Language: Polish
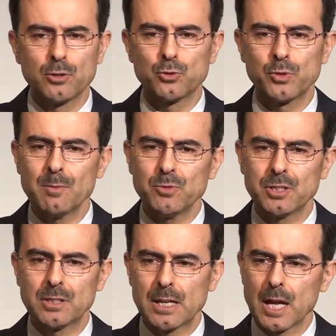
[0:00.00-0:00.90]
czujemy
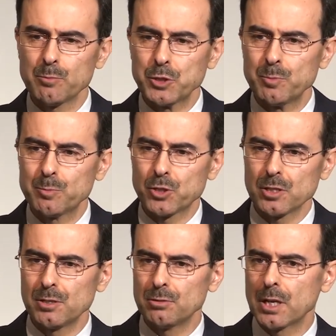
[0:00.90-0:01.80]
się tak, jakbyśmy
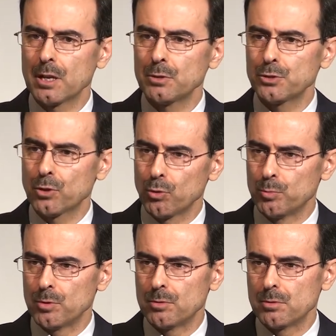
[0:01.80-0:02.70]
przyszli do jakiegoś
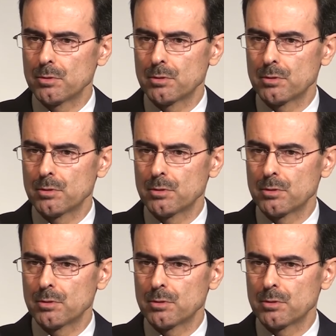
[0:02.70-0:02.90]
klubu.